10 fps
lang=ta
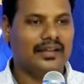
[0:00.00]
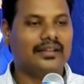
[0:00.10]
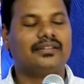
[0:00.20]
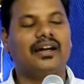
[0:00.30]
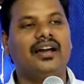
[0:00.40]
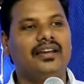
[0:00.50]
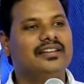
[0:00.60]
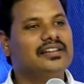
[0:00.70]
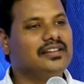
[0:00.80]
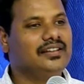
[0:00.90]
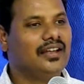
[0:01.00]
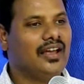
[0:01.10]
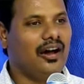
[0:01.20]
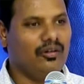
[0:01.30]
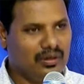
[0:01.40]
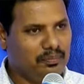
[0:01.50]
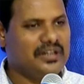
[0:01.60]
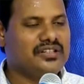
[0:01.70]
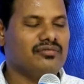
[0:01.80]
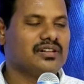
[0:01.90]
அந்த தாய் அவர்களை
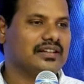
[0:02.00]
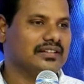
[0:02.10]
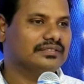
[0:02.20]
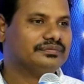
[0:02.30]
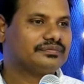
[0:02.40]
பெற்றவர்கள்